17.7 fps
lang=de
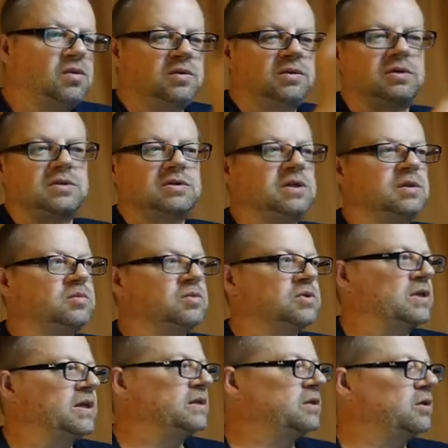dann sieht man
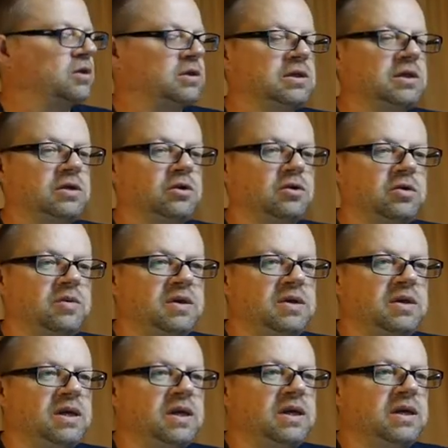es gleich deutlich
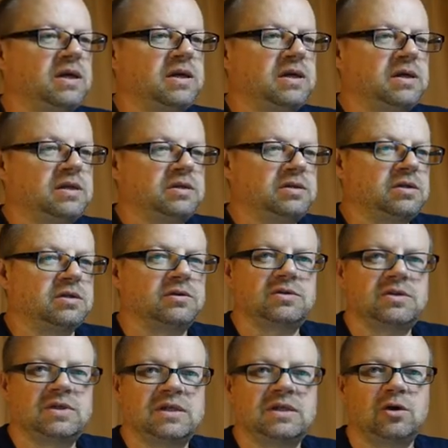gröber,
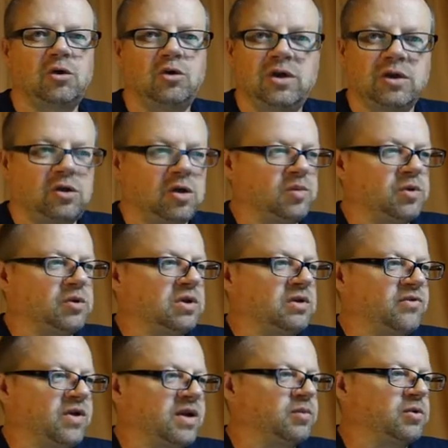dann sind alle Körper da
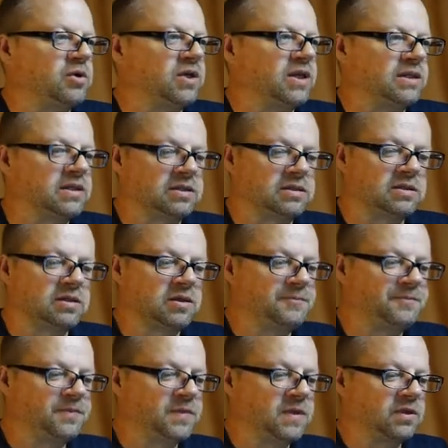auf einmal geändert. Gell?
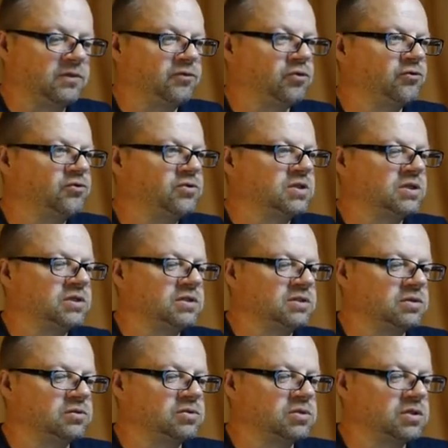50
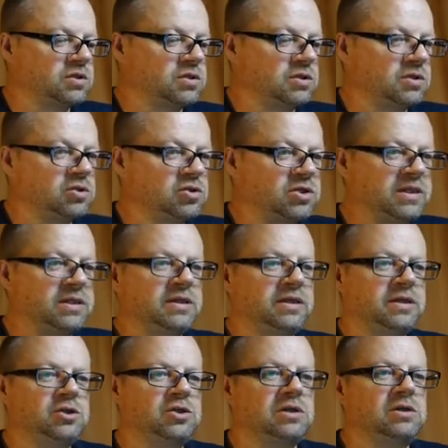ist so unsere
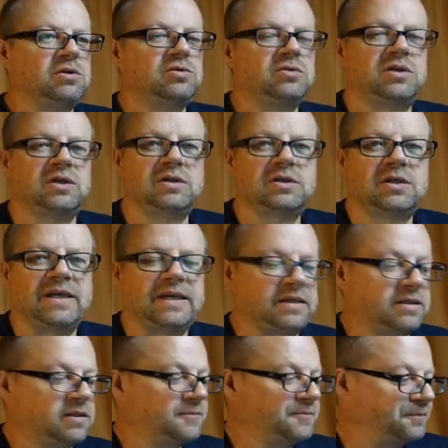Standardeinstellung, das
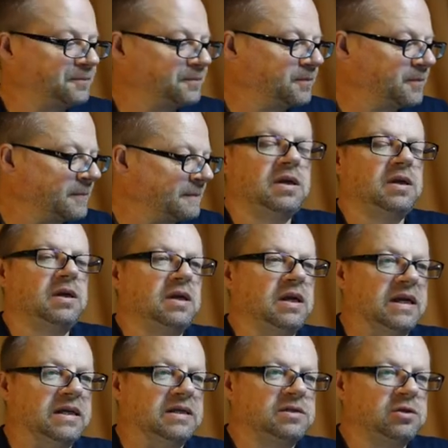reicht.
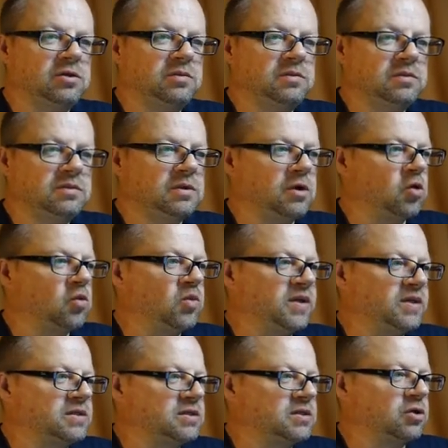Also, haben
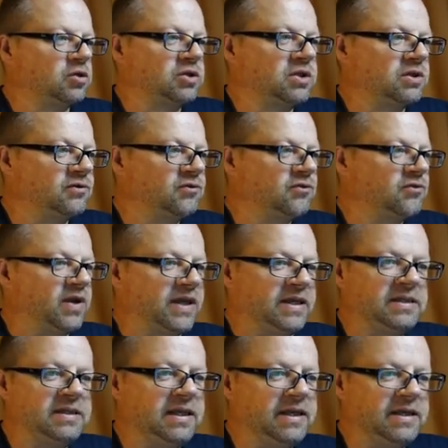wir jetzt da die
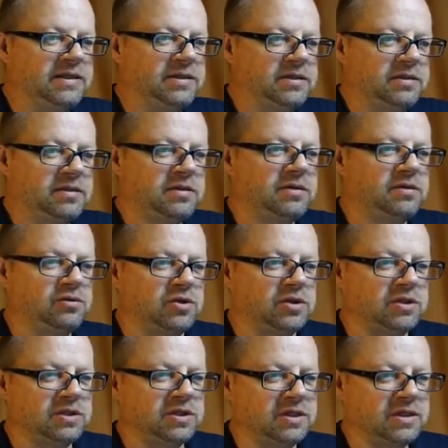Feinheit
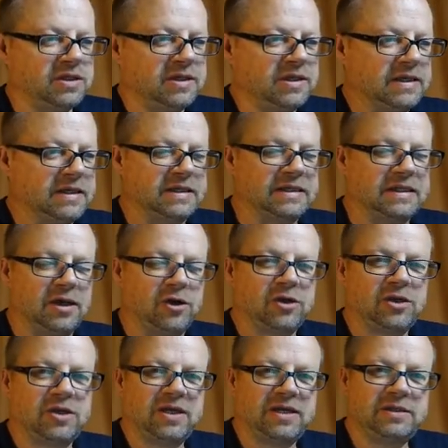oder die
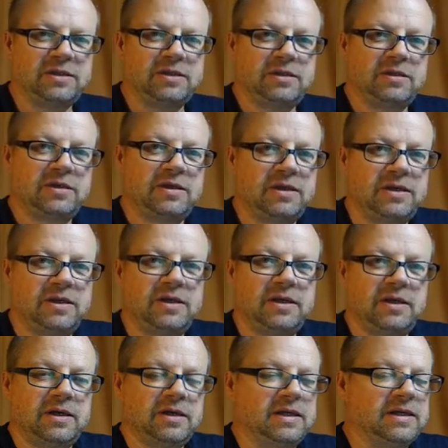Genauigkeit
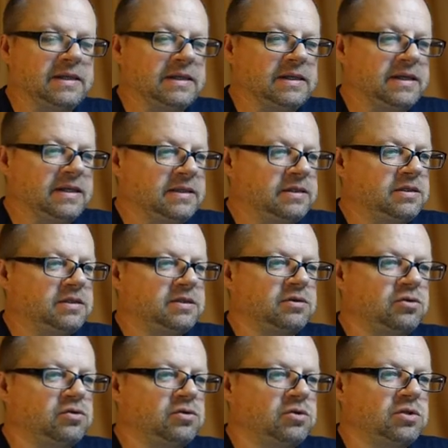kennengelernt
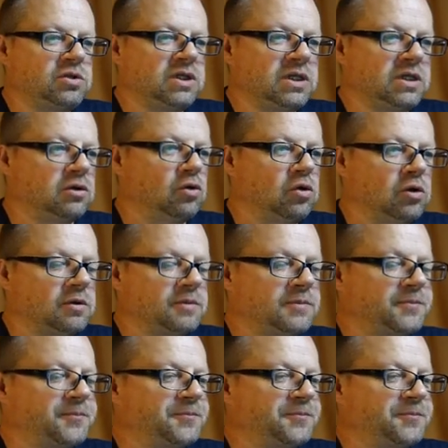und die Kugel.